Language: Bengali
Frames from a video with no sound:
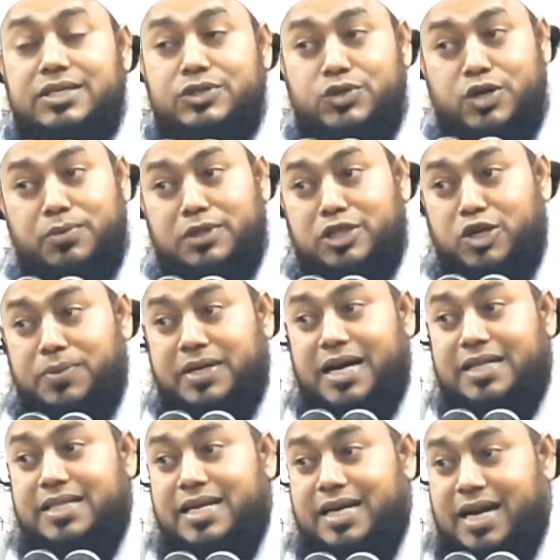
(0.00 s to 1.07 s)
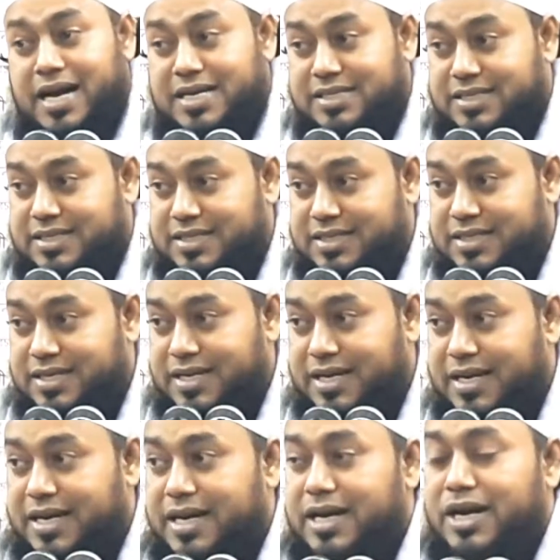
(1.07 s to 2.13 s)
জোরে বলতে হবে কাদের কাজ
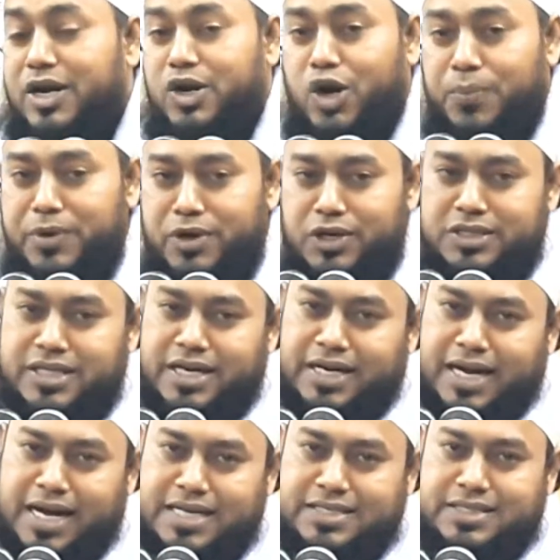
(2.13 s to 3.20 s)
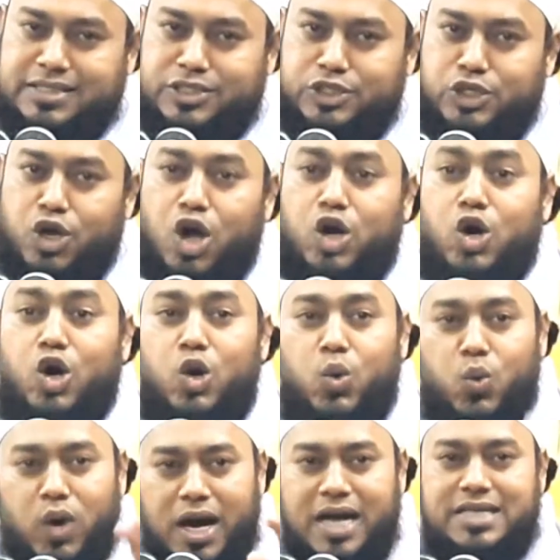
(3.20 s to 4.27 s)
নবী অলিদের কাজ সকল
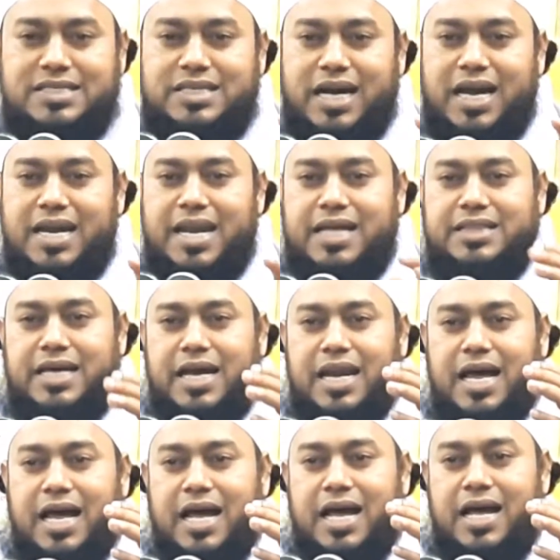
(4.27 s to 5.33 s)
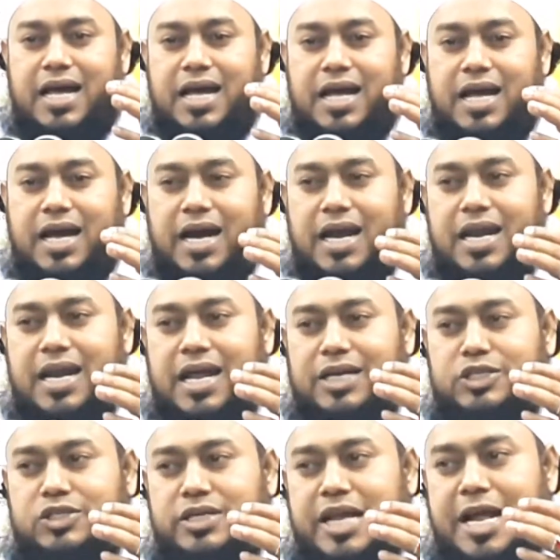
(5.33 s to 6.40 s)
ওয়াজ আল্লাহ তালা আল্লাহ
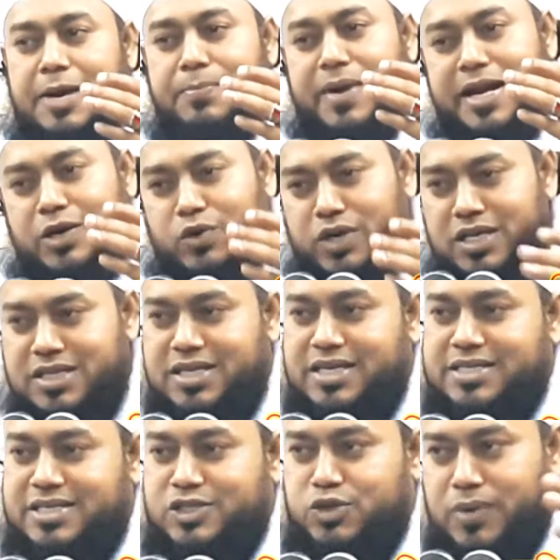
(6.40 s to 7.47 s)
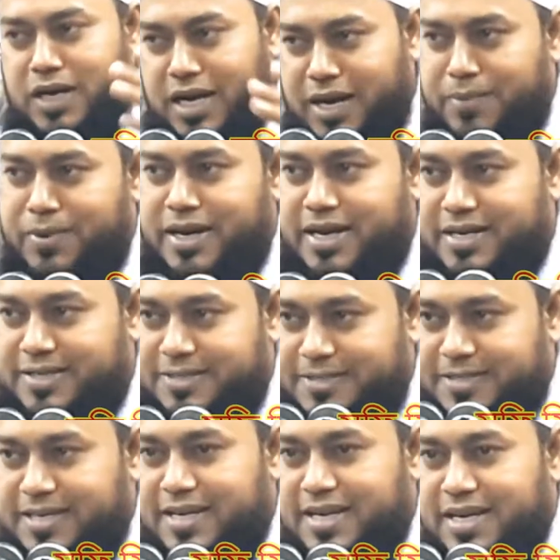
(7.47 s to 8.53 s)
একবারে করে দিয়েছেন সোহানাল্লাহ বলেন
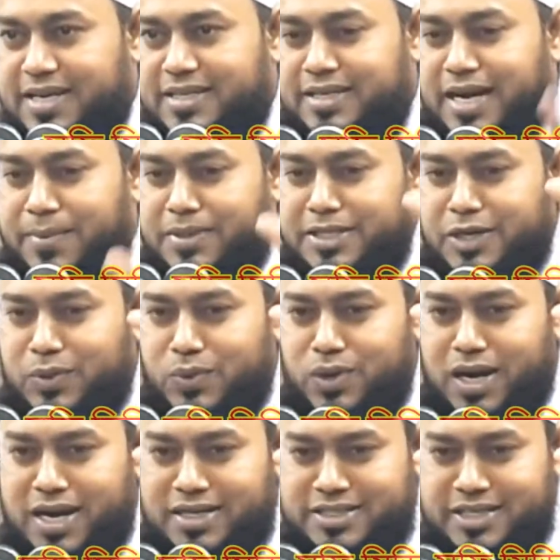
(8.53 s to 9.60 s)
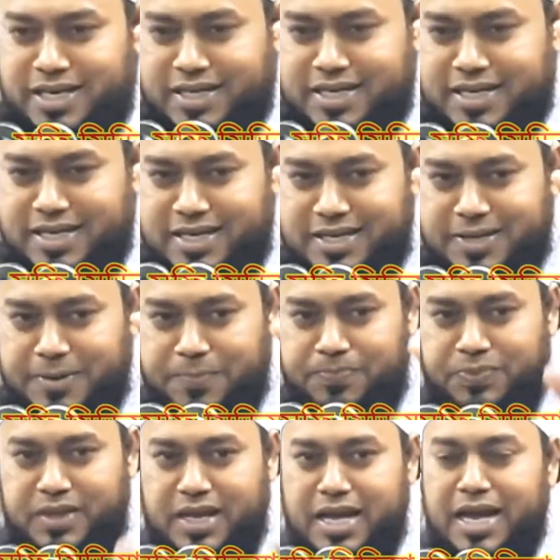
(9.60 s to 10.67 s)
যেটা আমাদের কোরআন সেটা কি
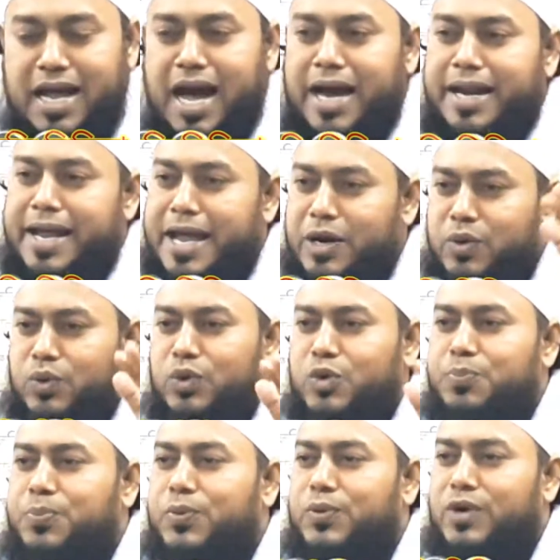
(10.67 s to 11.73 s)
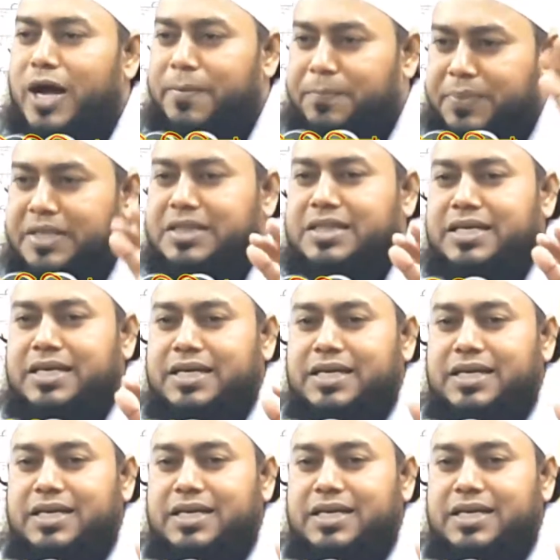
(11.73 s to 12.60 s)
আর এগুলো পুনরাবৃত্তি